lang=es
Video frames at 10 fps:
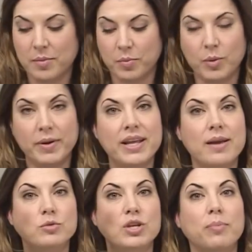
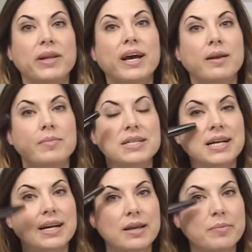Volveríamos a aplicar
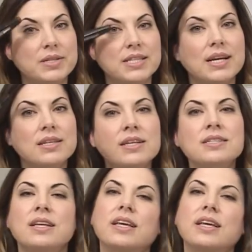máscara de pestañas